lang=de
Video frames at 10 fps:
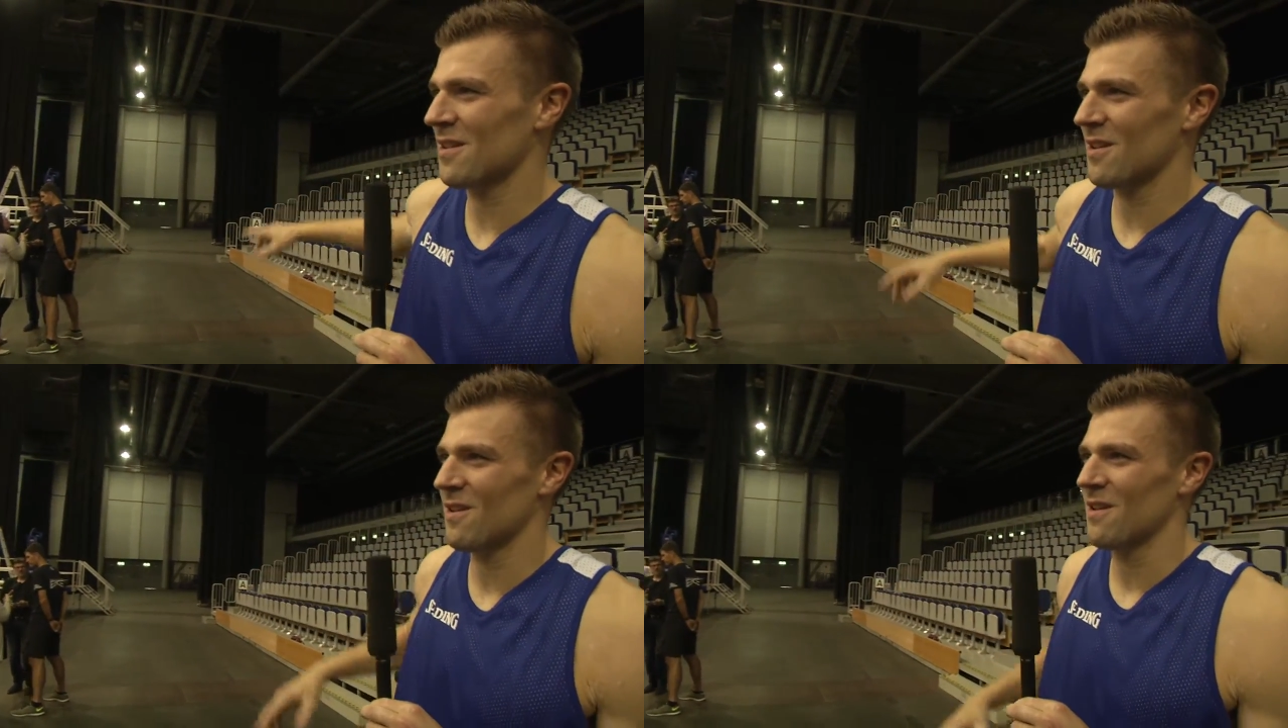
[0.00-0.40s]

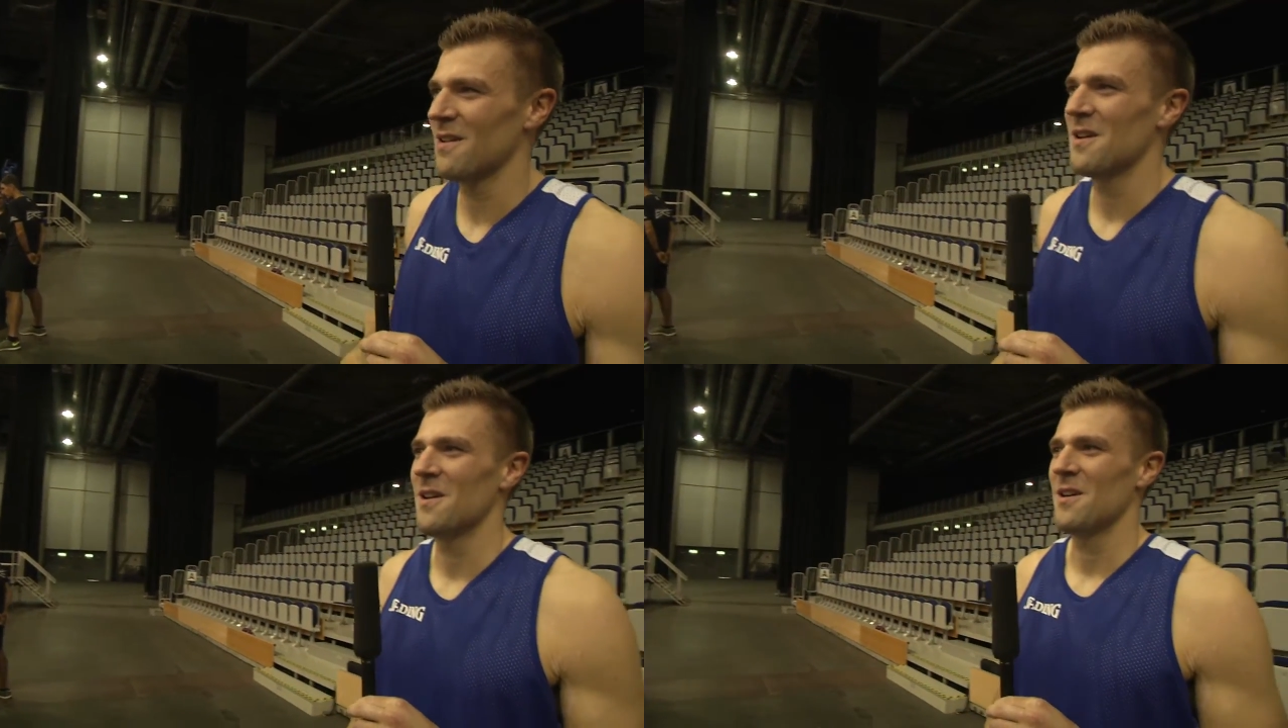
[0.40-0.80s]
äh,
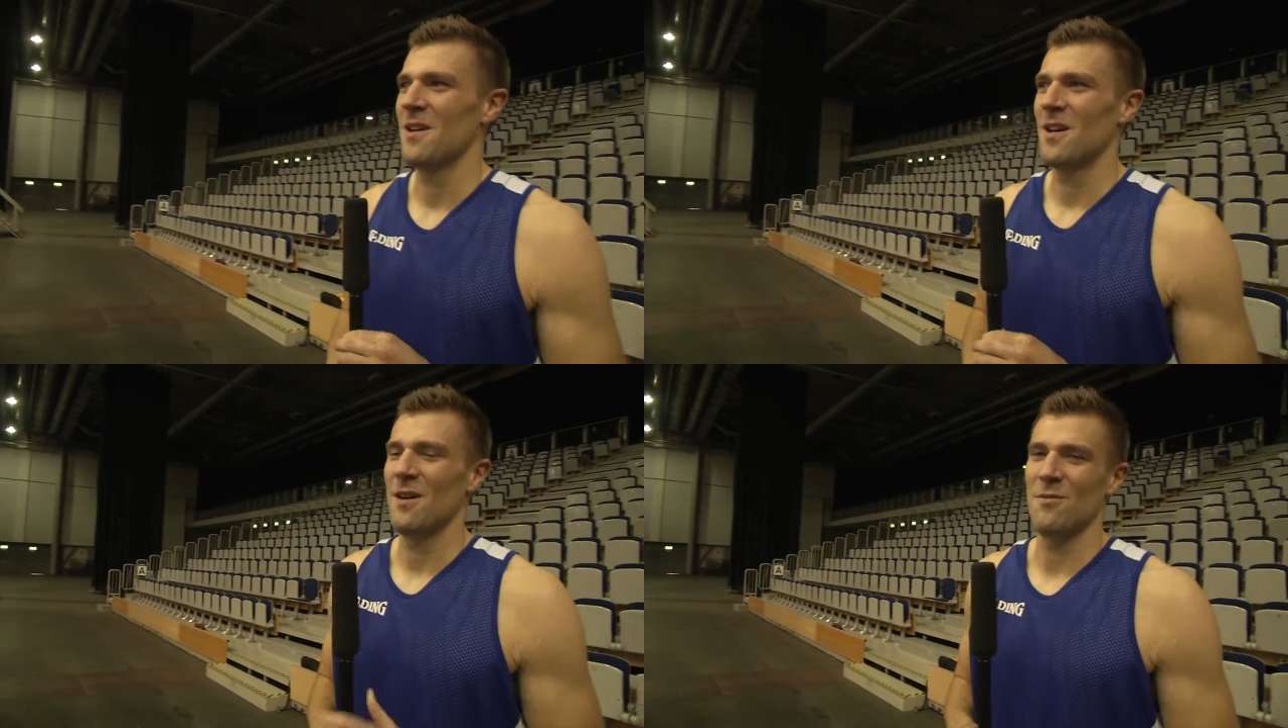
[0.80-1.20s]

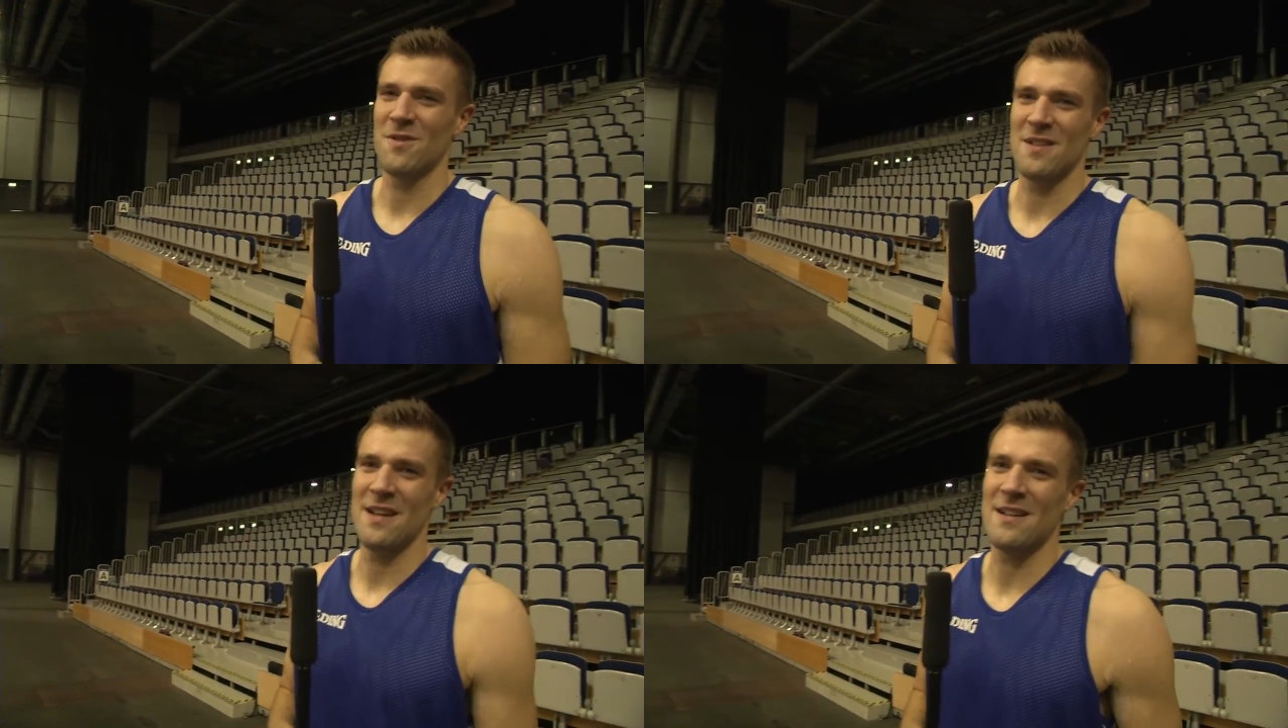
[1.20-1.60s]
haben
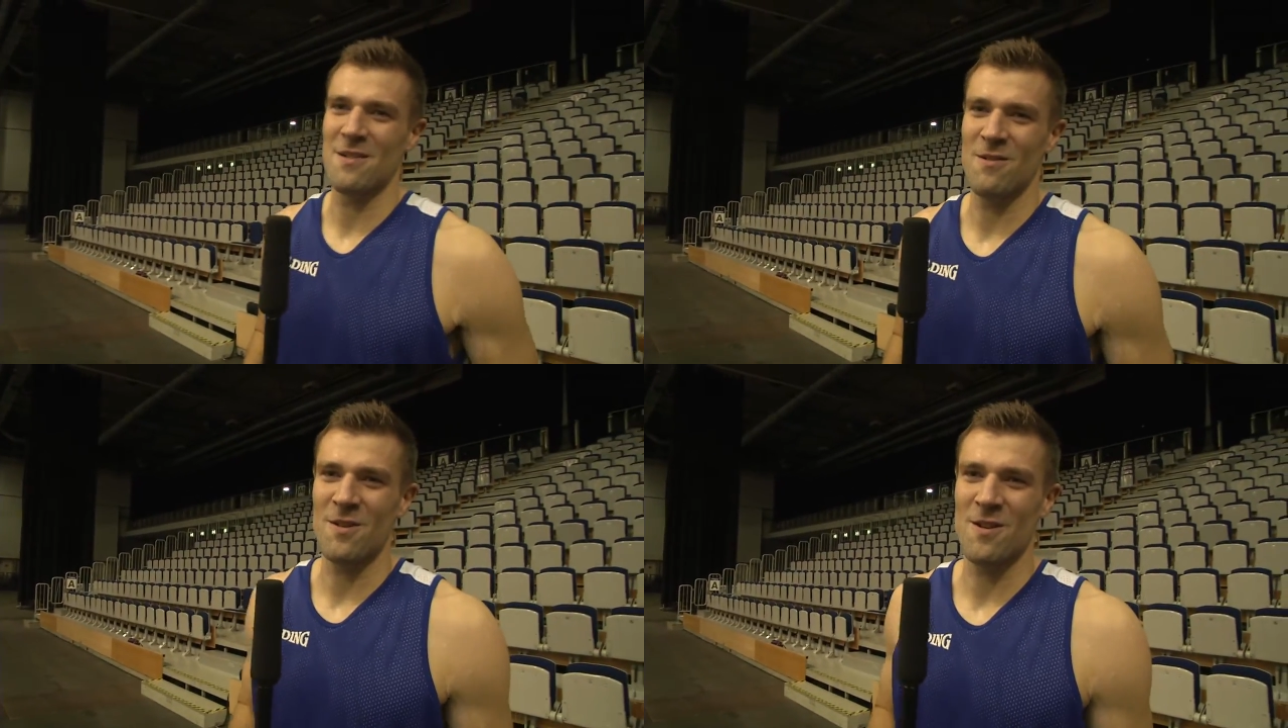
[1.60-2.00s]
unseren
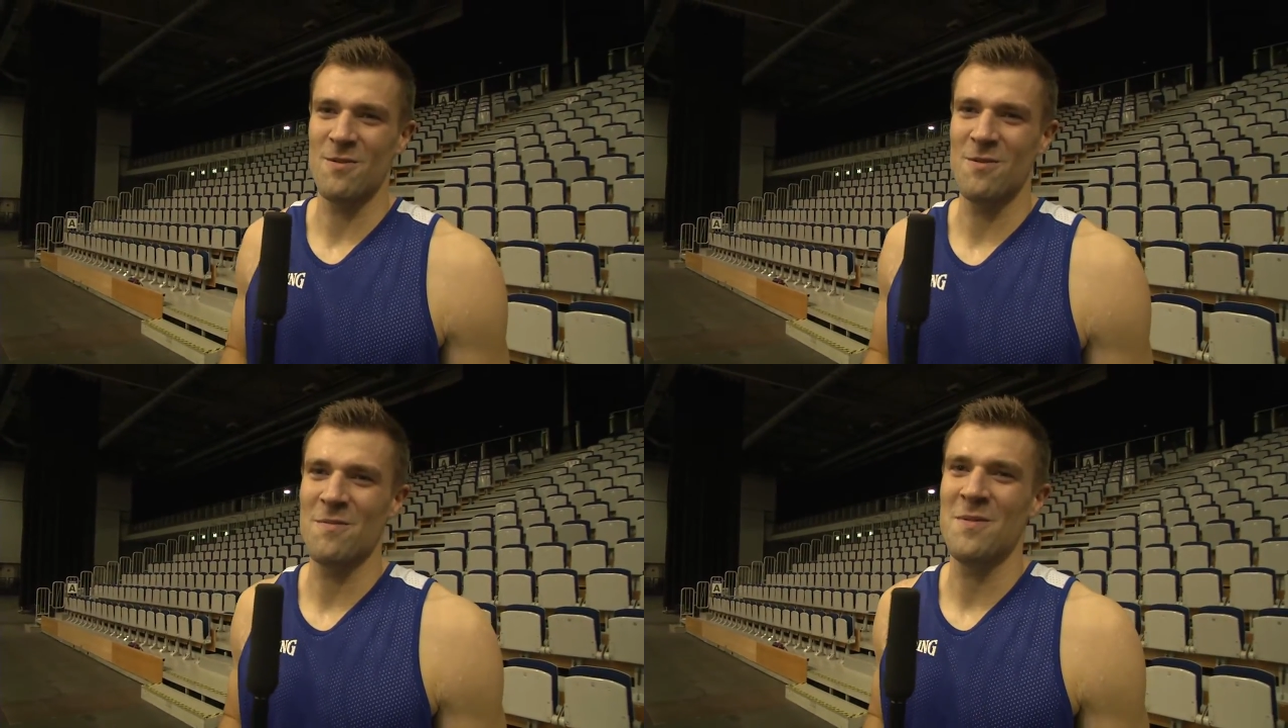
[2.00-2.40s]
eigenen
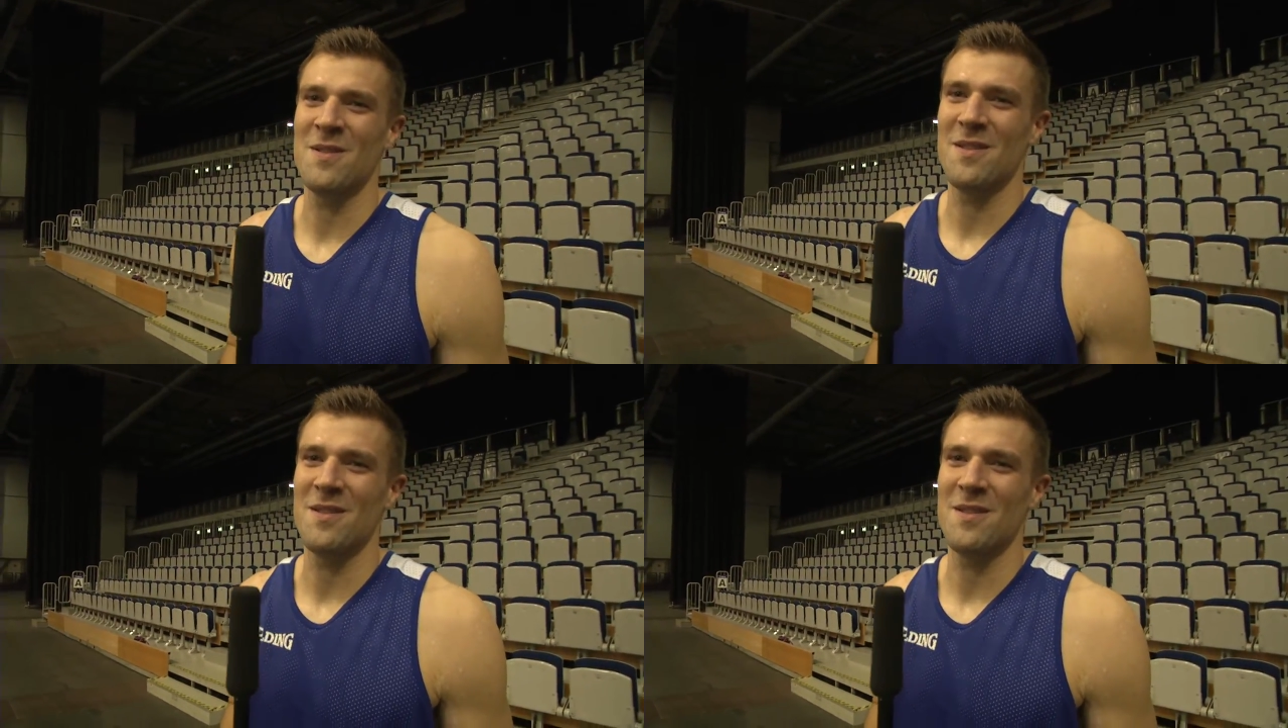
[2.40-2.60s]
Lockerroom.